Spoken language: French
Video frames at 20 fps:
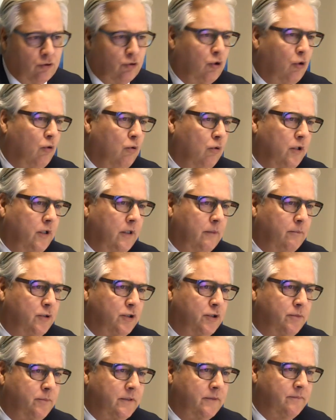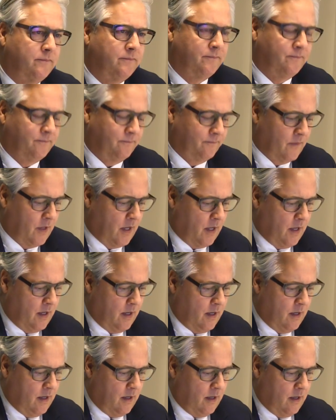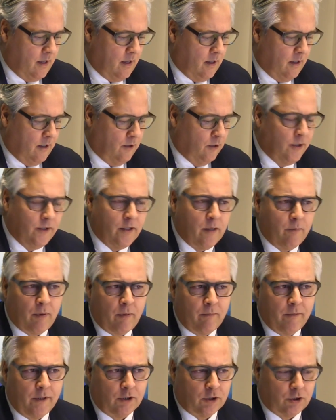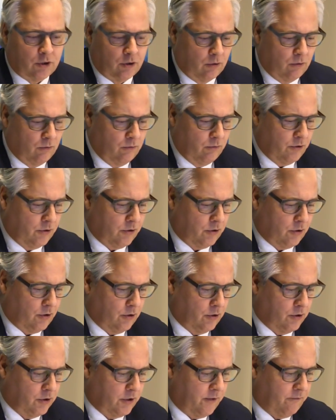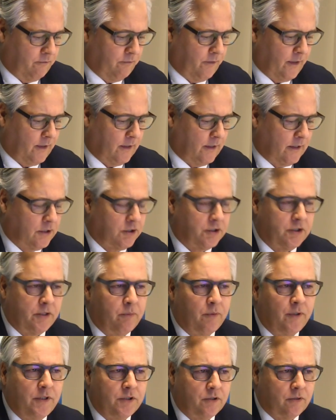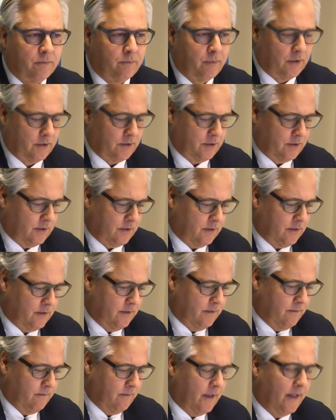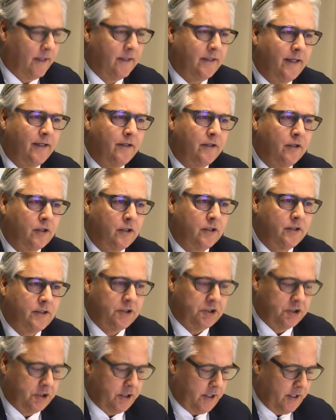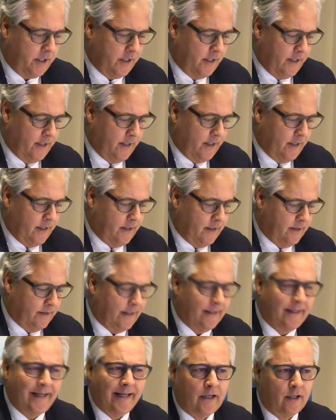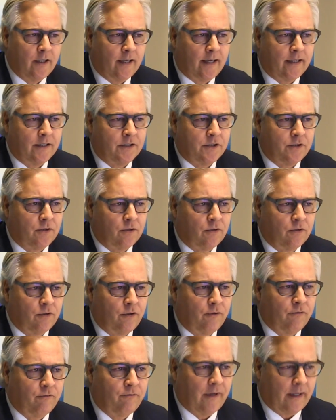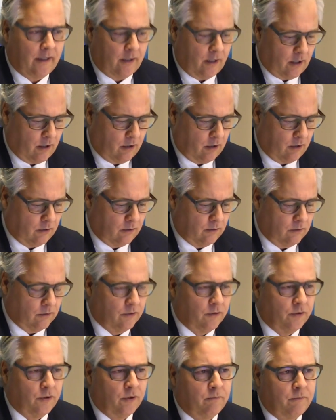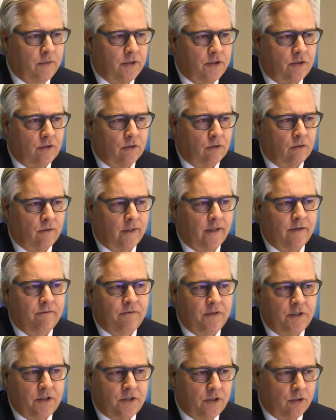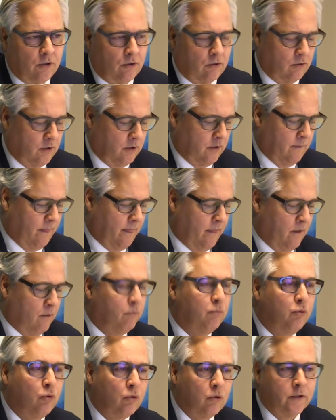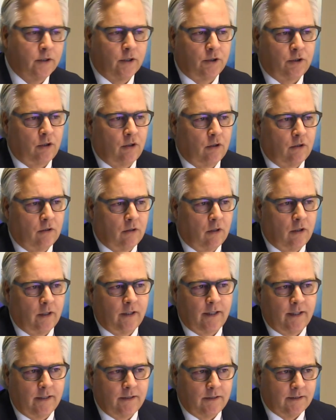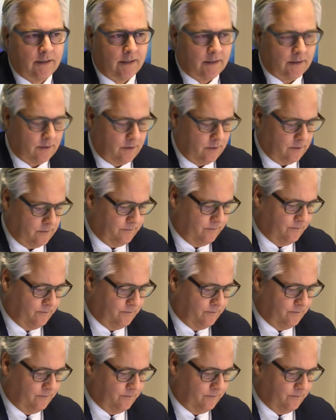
du rôle d'ombudsman. L'une des premières choses que j'ai faites quand j'ai pris ce poste a été de rédiger des déclarations de valeurs, de mission et vision pour notre organisation.